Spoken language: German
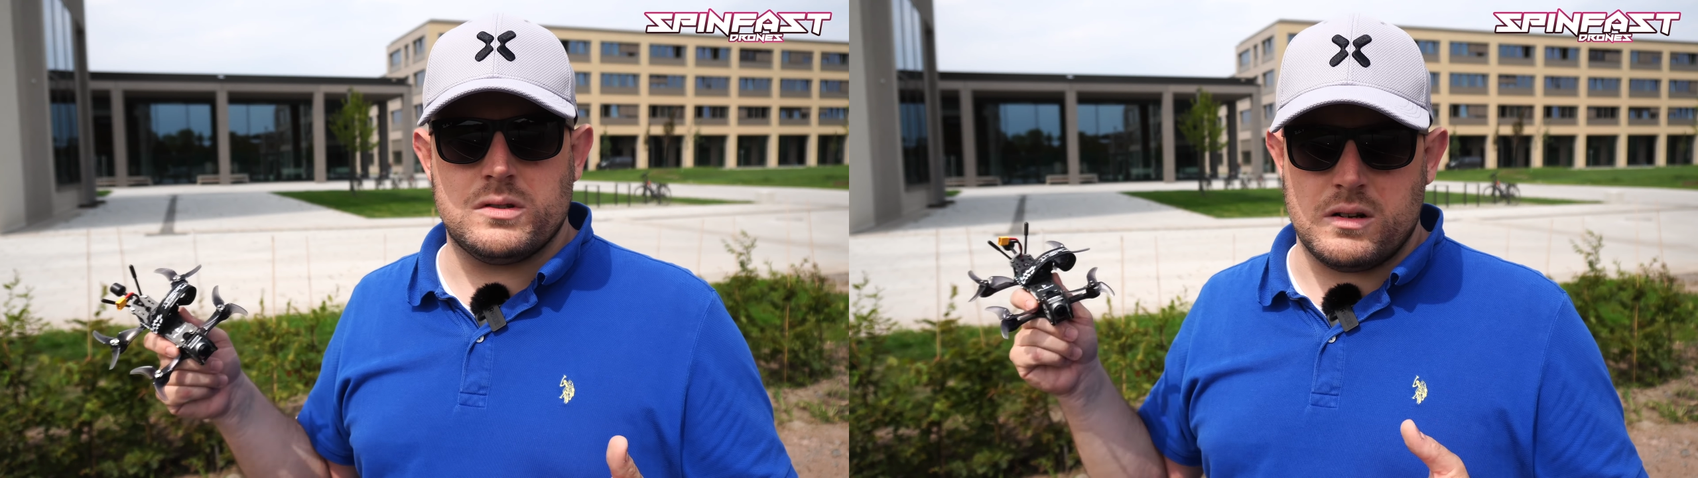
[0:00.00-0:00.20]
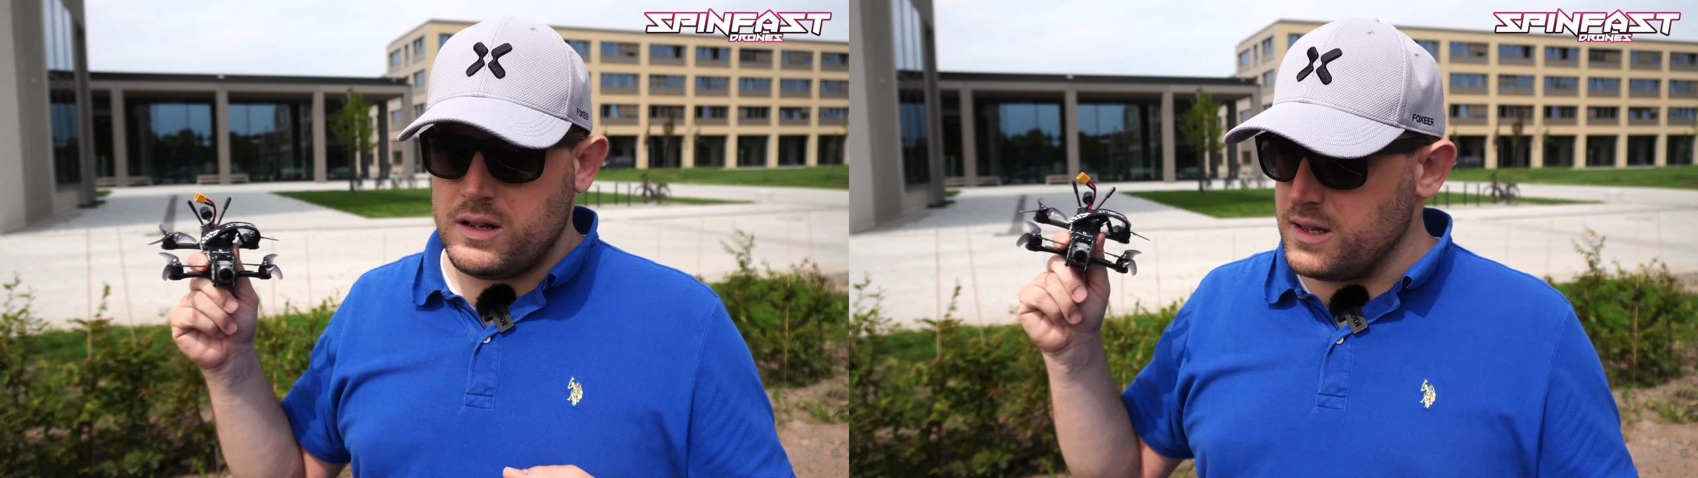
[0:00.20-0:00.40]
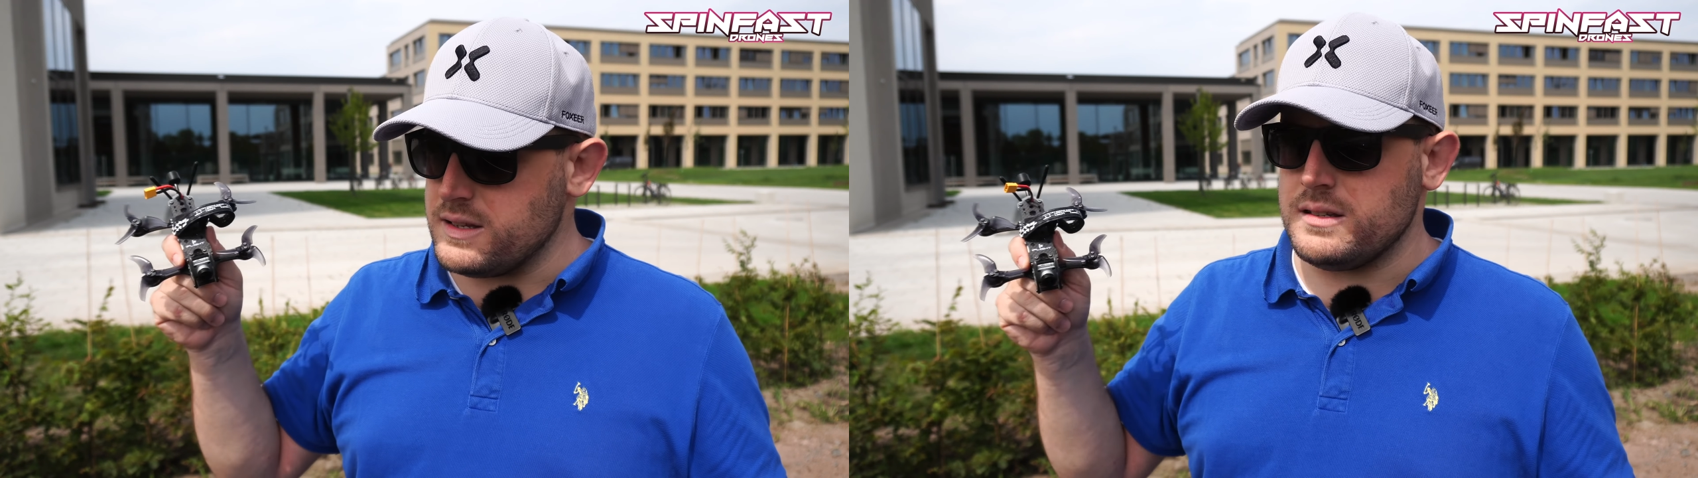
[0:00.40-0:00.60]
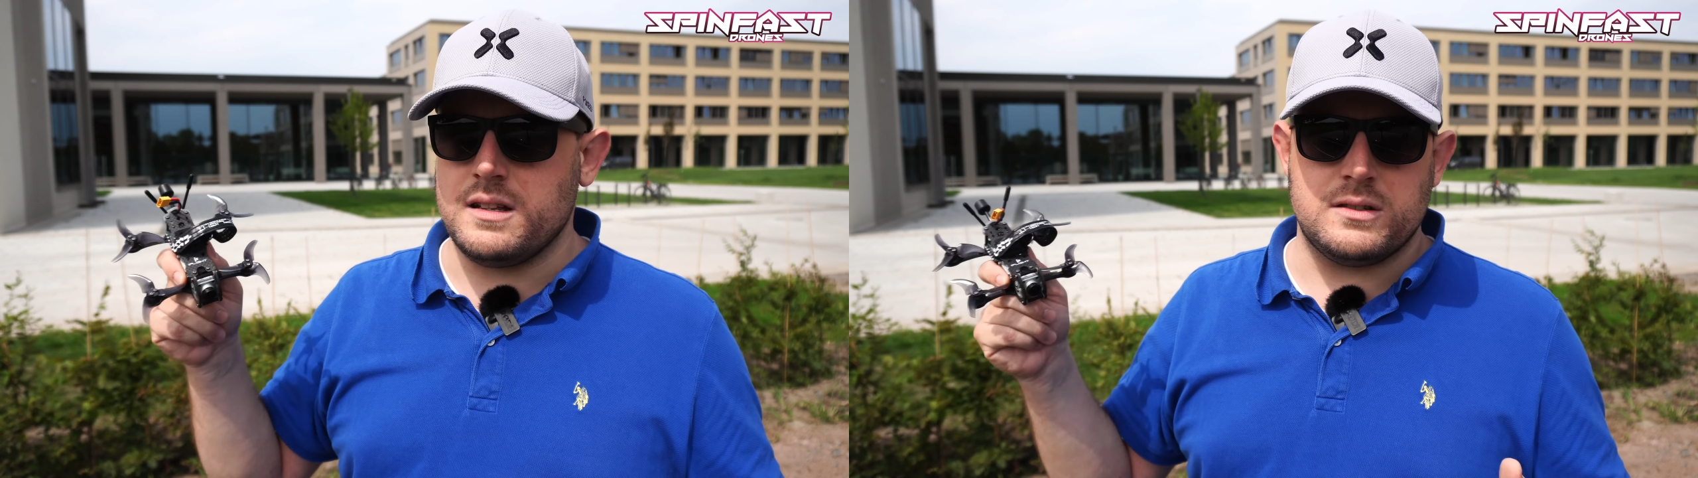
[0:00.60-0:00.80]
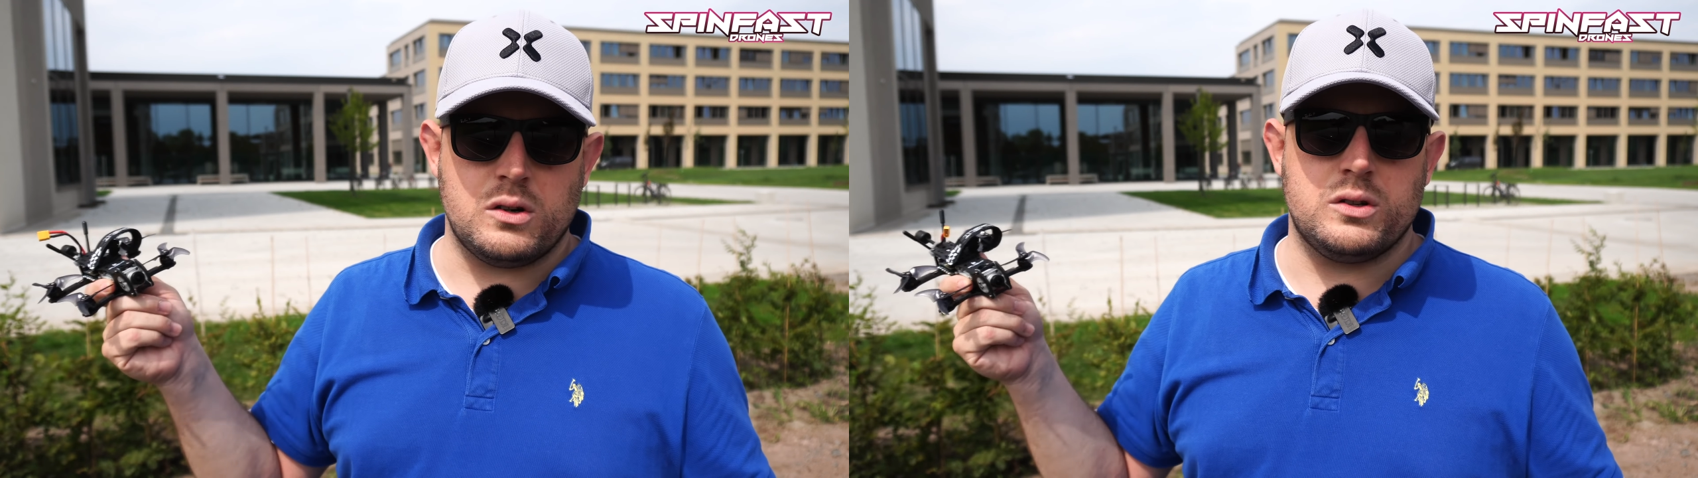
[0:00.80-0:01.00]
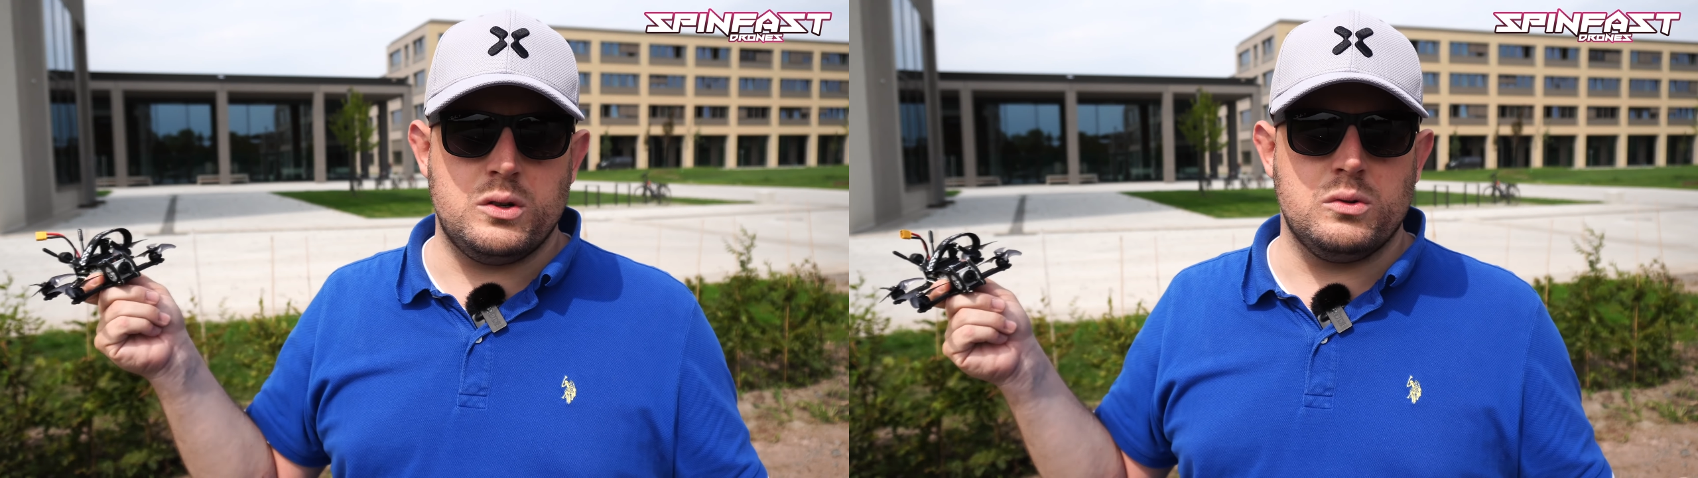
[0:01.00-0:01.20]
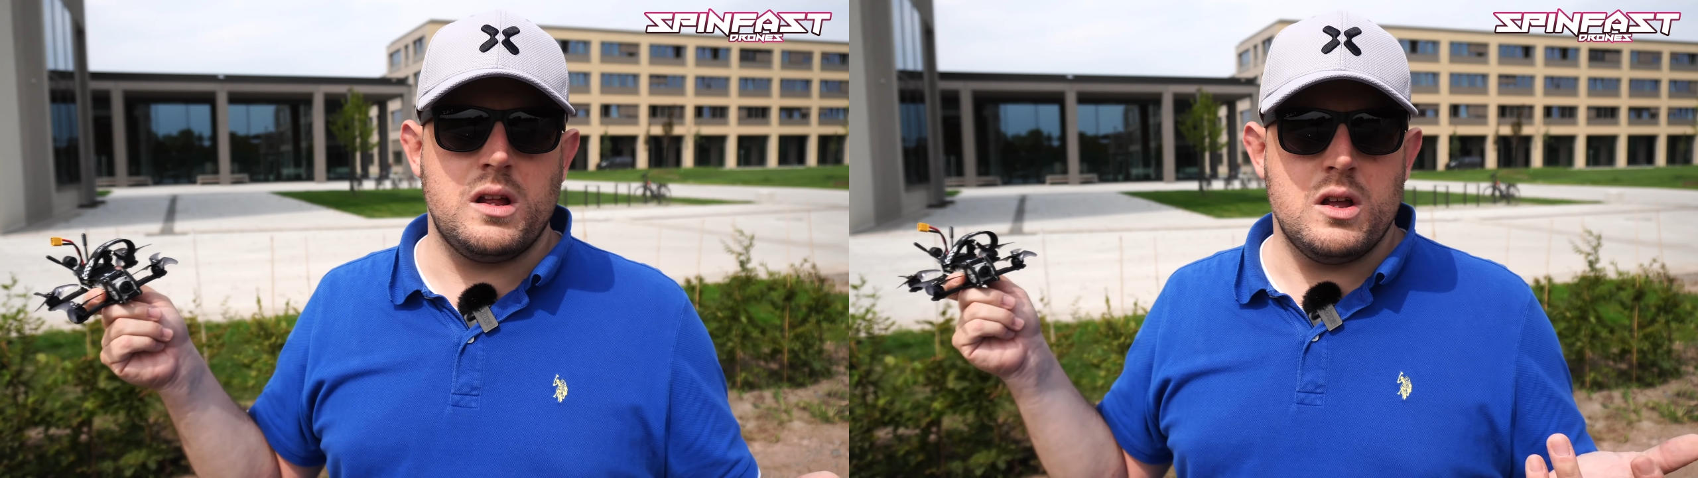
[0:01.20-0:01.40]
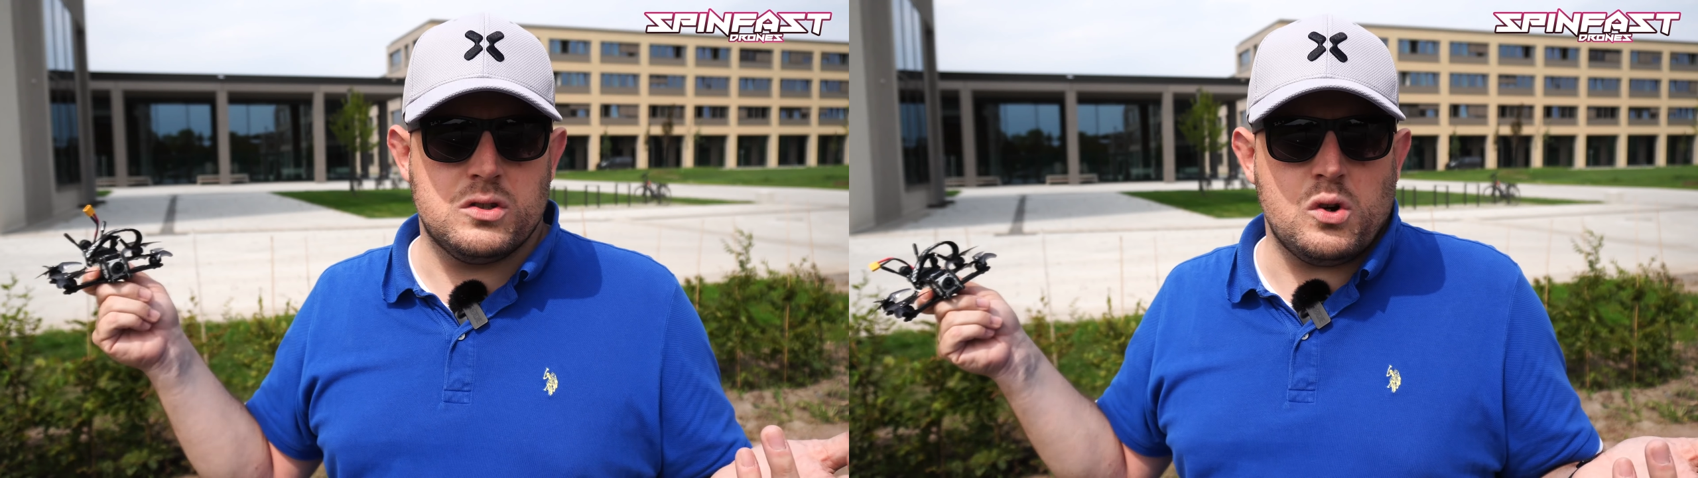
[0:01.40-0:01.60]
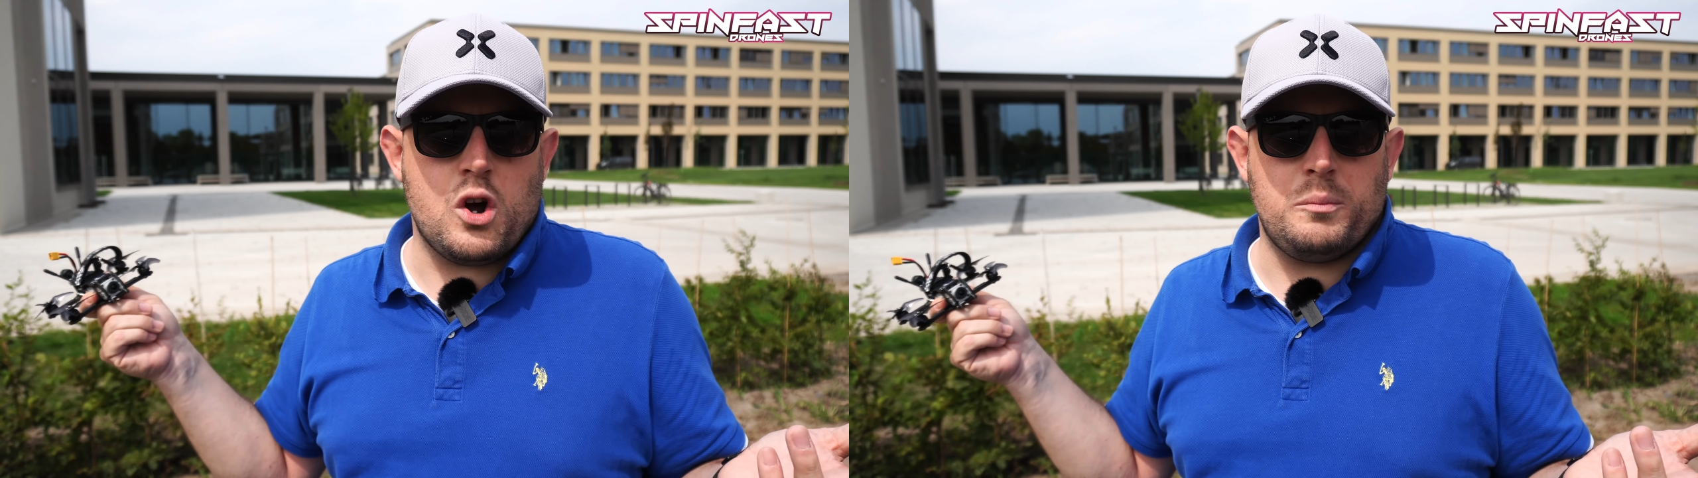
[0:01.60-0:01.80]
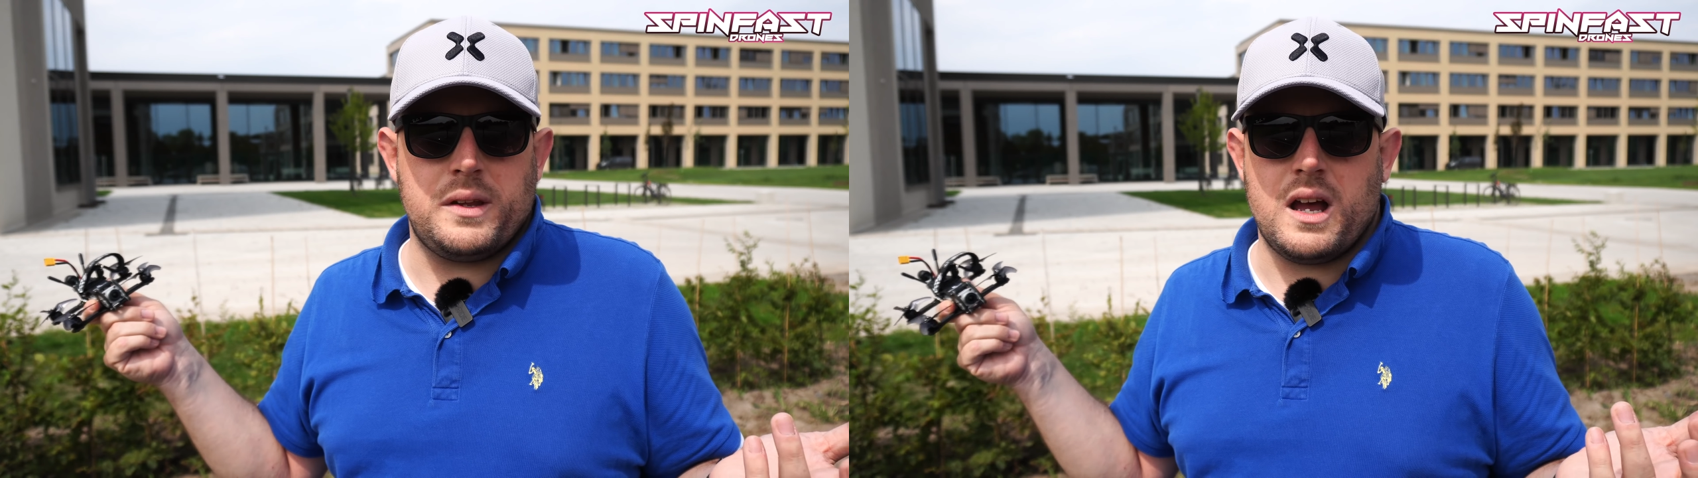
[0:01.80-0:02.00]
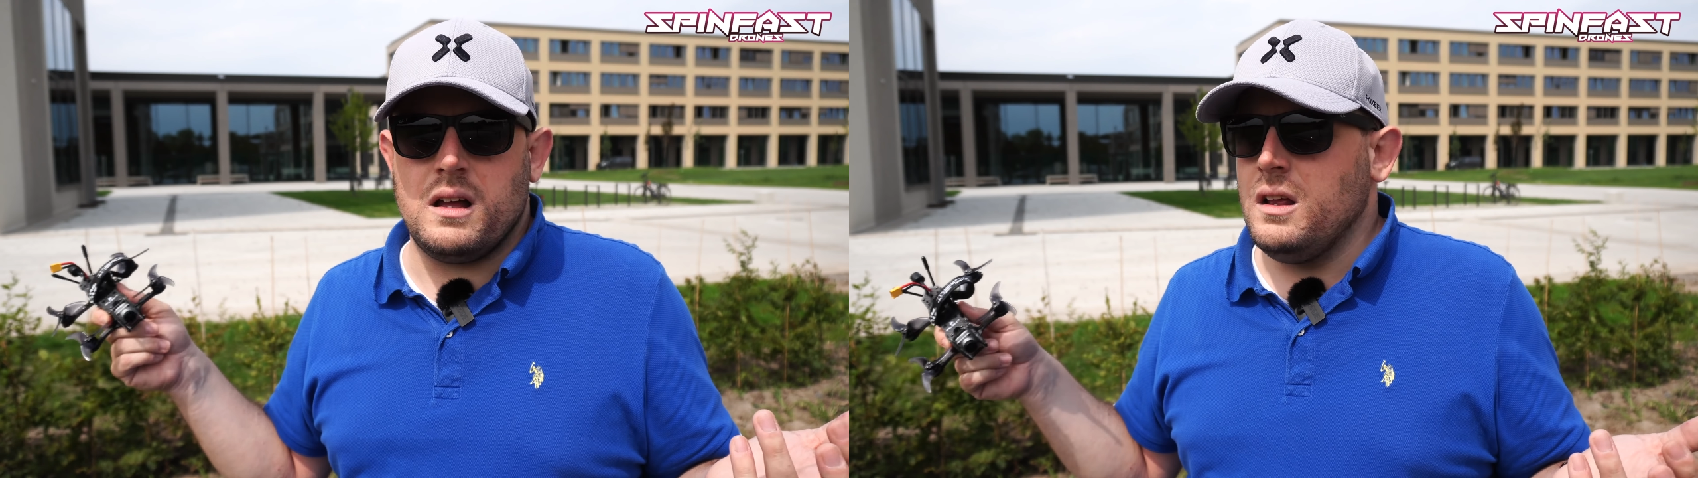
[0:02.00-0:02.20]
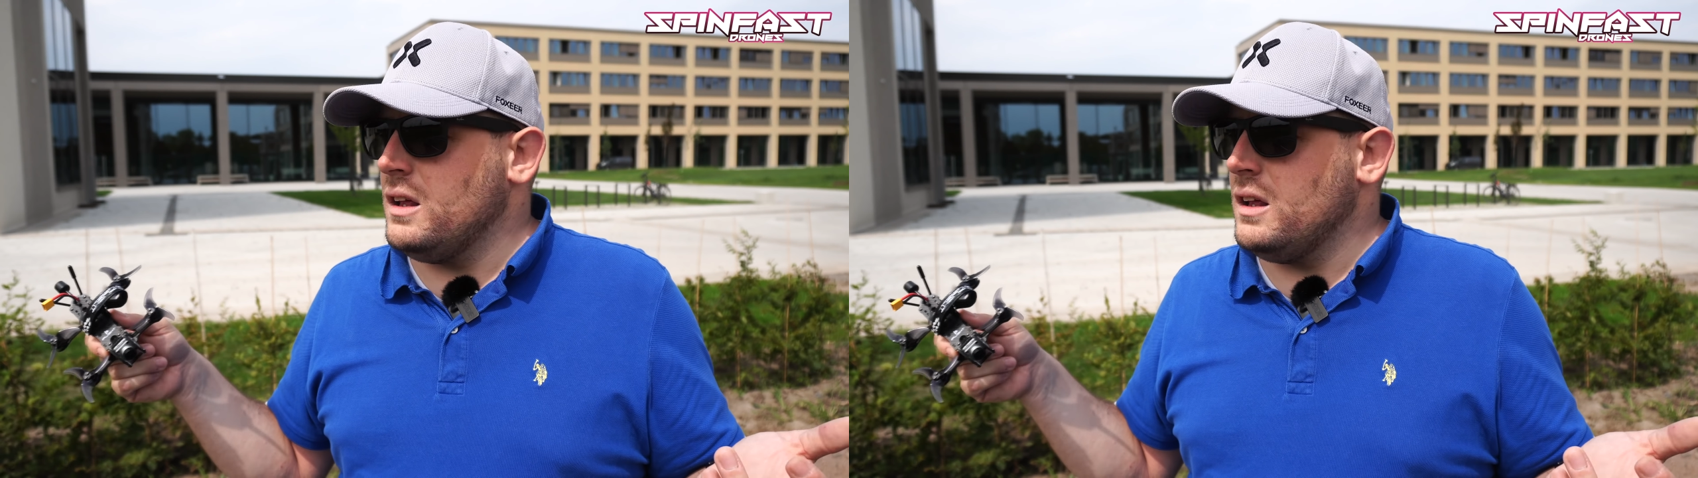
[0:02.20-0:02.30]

sondern das ist der Stock-Tune. So kommt der.